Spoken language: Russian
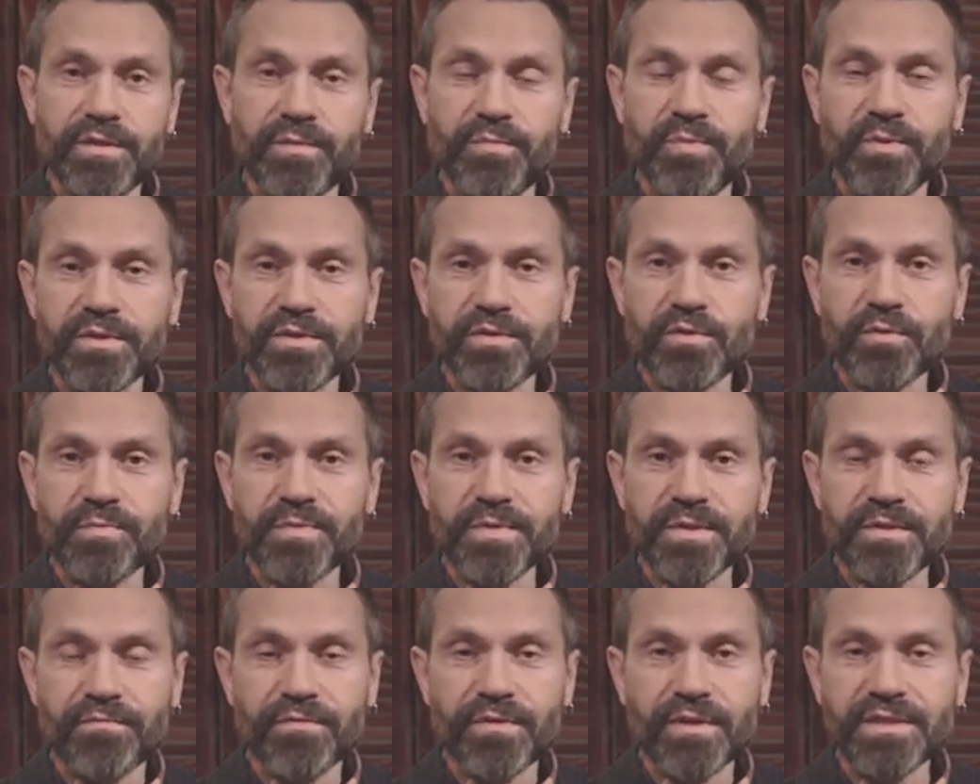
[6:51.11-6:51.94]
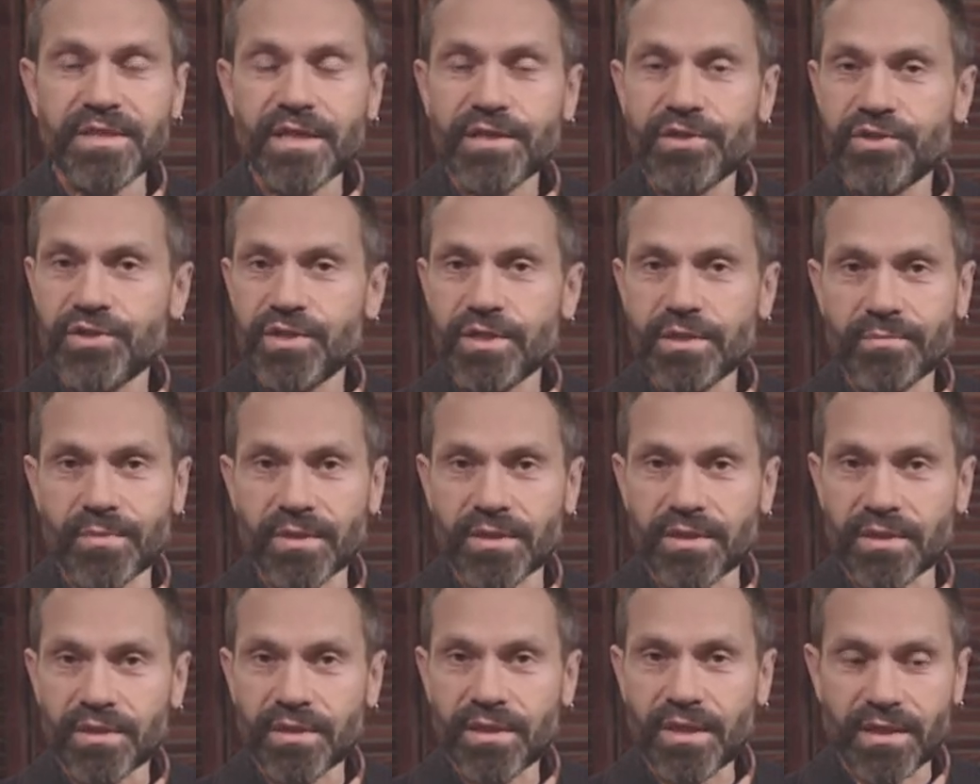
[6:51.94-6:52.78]
«Тебе, собственно,
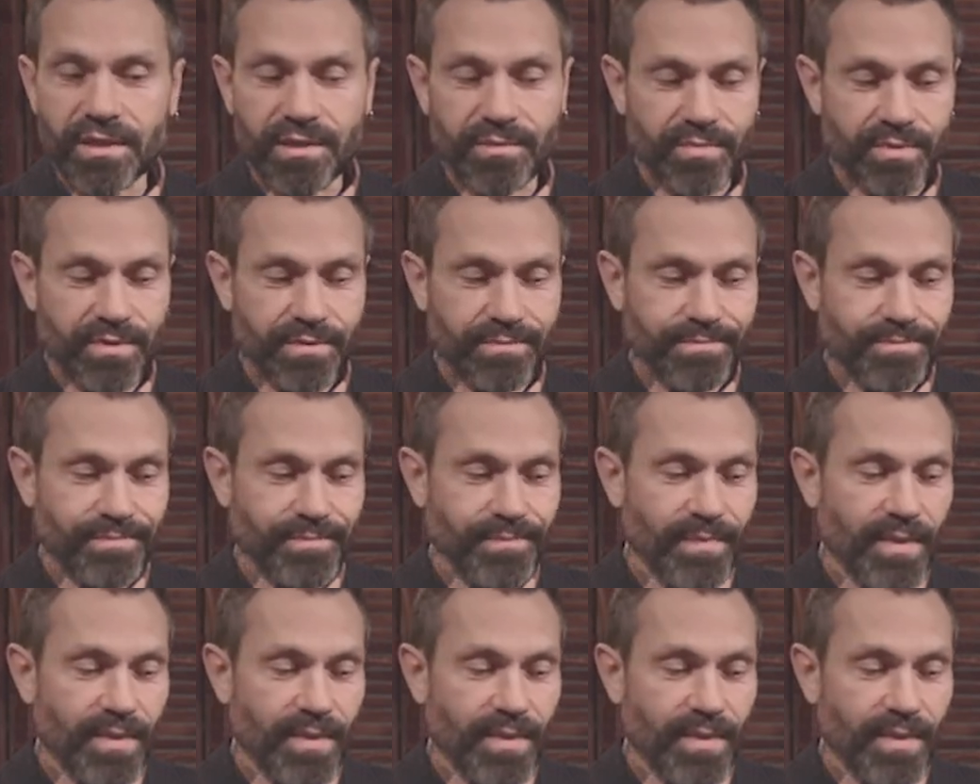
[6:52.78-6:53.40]
зачем это надобно?»